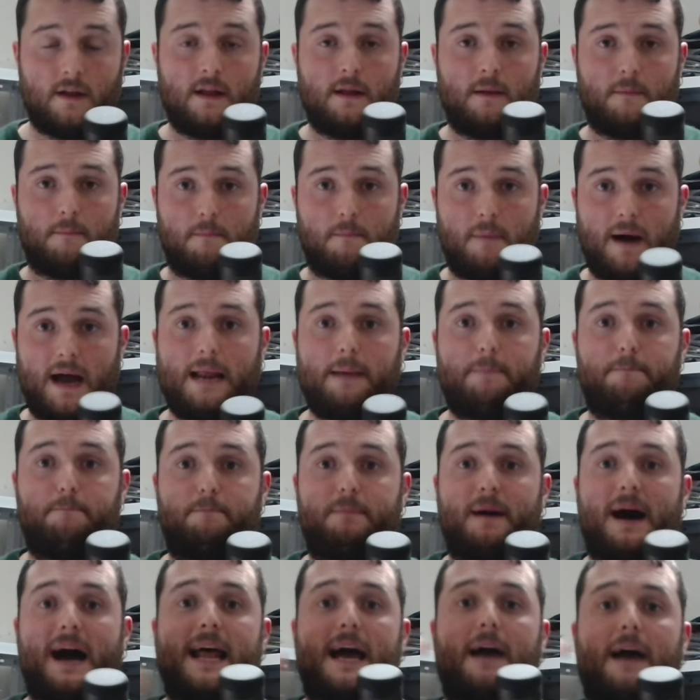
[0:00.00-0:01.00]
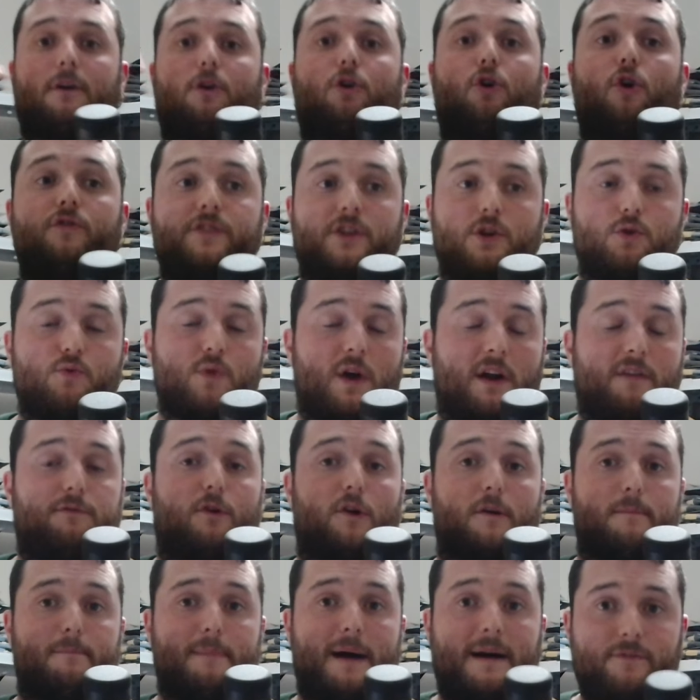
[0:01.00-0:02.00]
¿vale? Para continuar
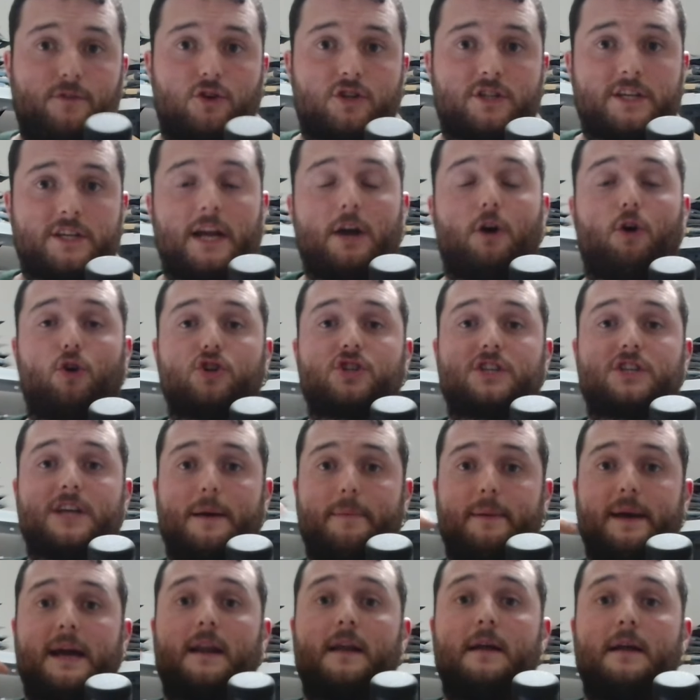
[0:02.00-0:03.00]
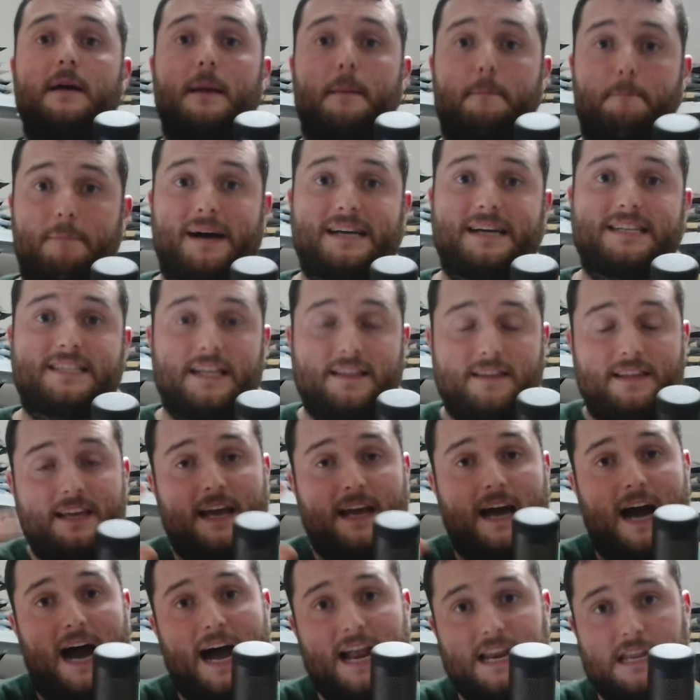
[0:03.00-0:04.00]
formándose o saber más de ti
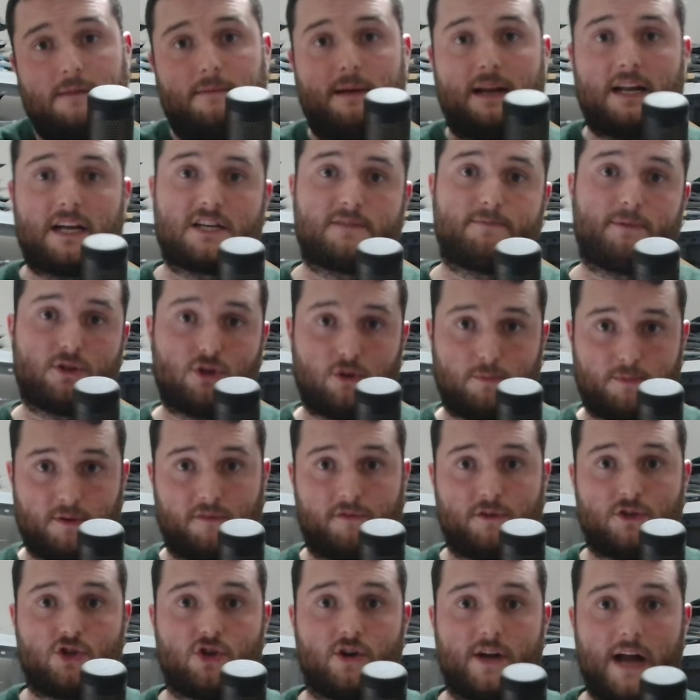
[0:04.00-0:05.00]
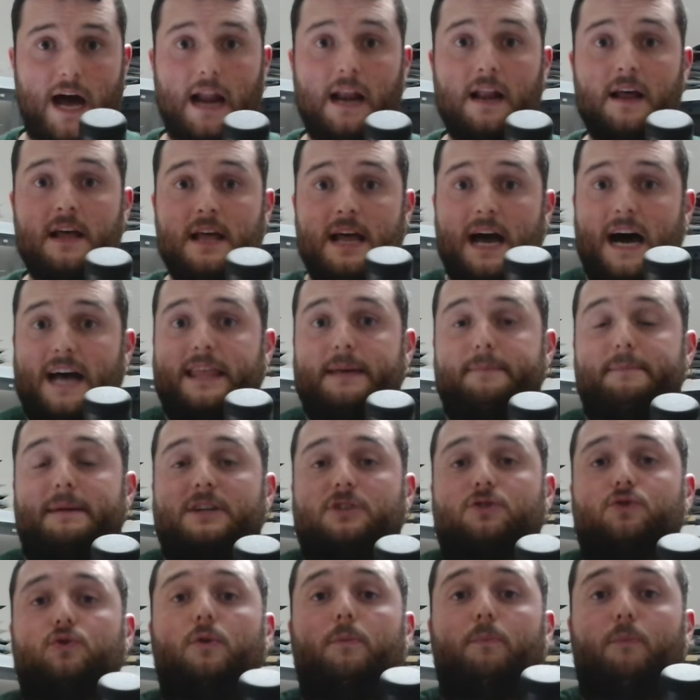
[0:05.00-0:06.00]
a nivel experto profesional.
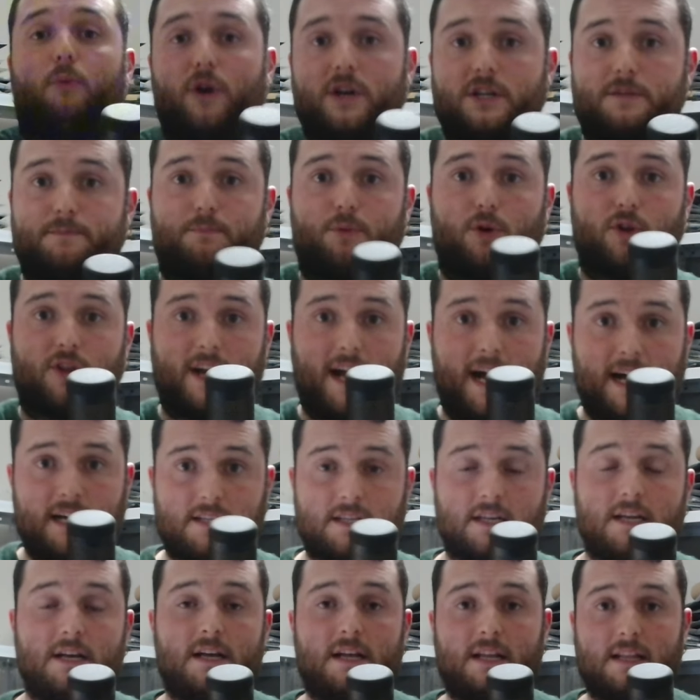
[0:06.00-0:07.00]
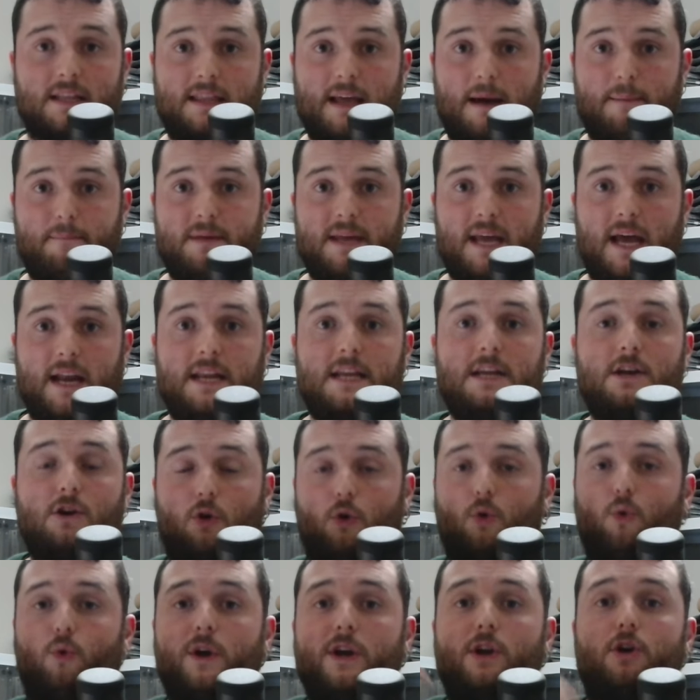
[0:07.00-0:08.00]
Además, tú pues podrás también
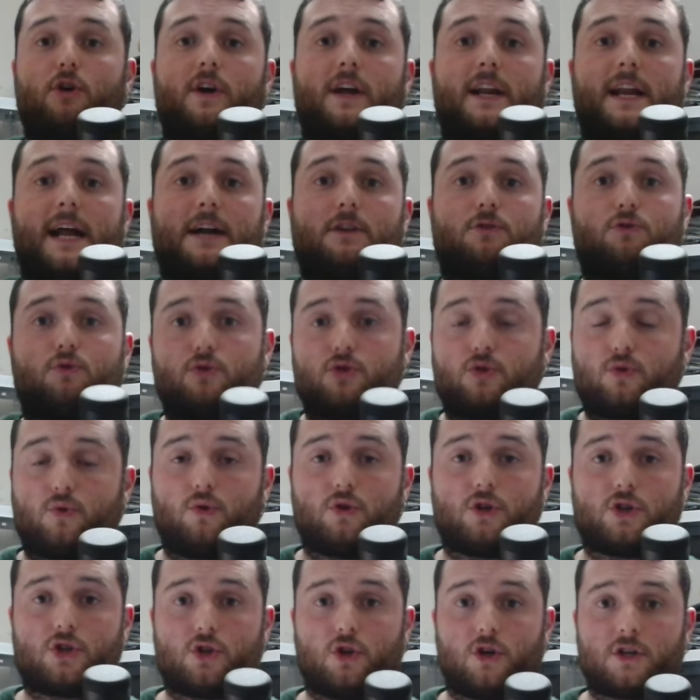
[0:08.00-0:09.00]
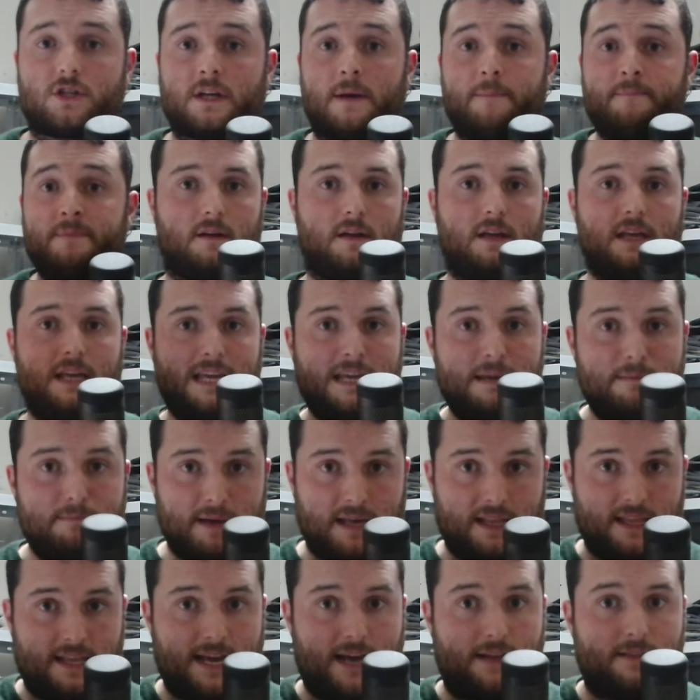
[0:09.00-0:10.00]
incluir o crear tus cursos y
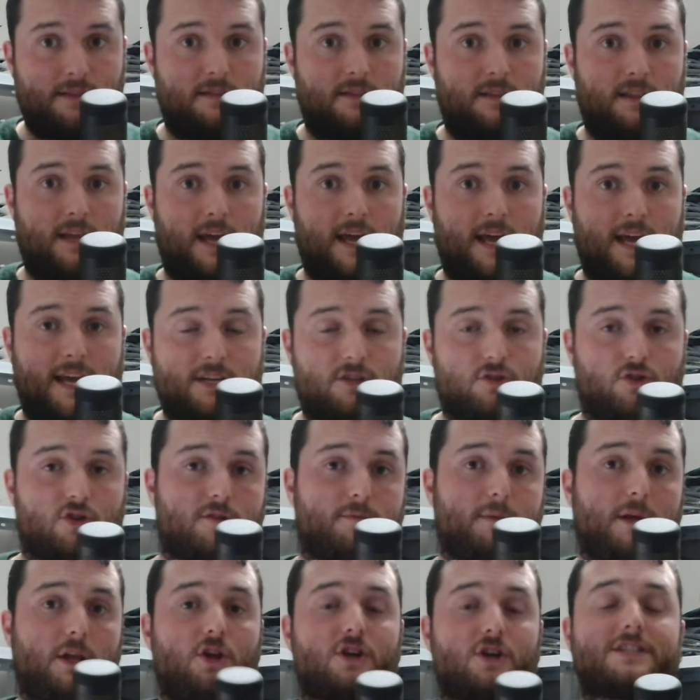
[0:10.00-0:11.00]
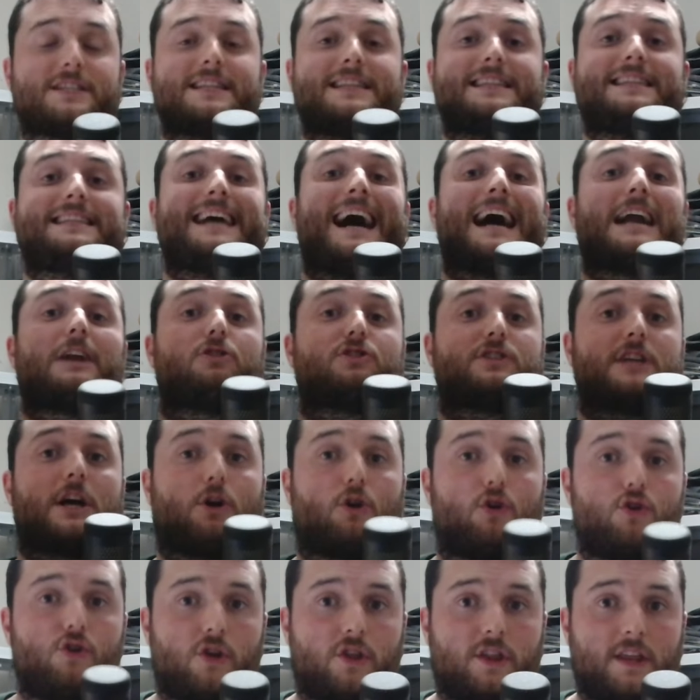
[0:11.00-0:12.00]
mediante estos vídeos darlos a
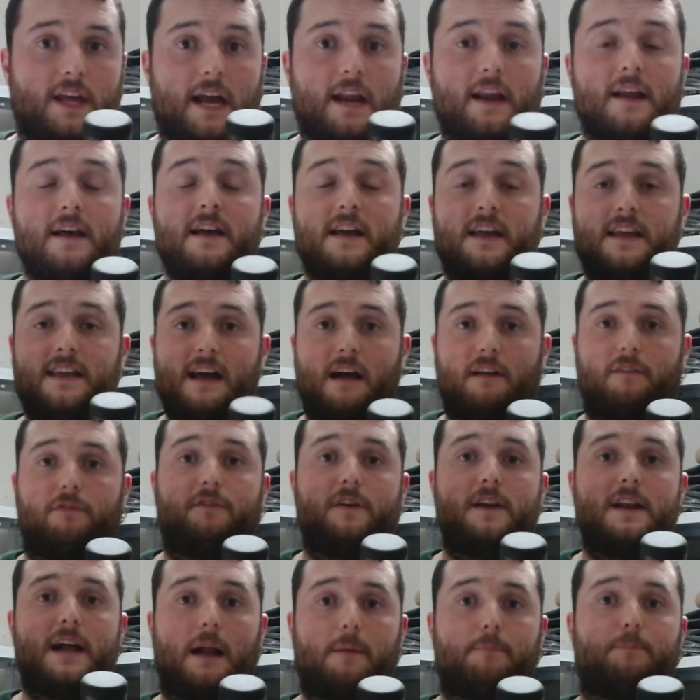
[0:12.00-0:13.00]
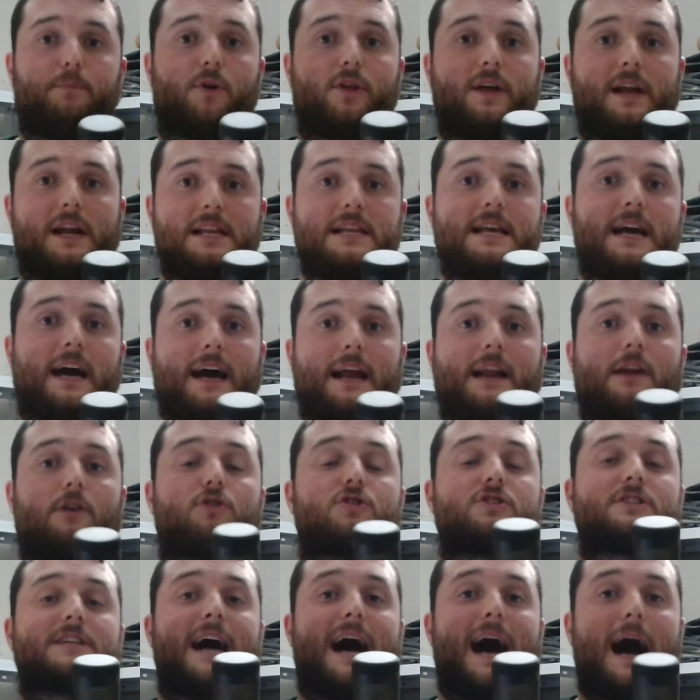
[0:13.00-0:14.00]
conocer y al final poder
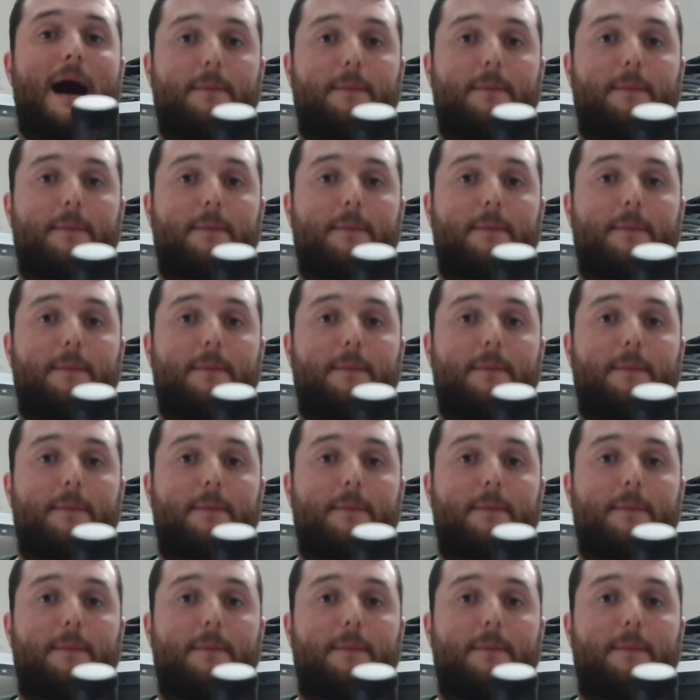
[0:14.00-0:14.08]
llegarlos a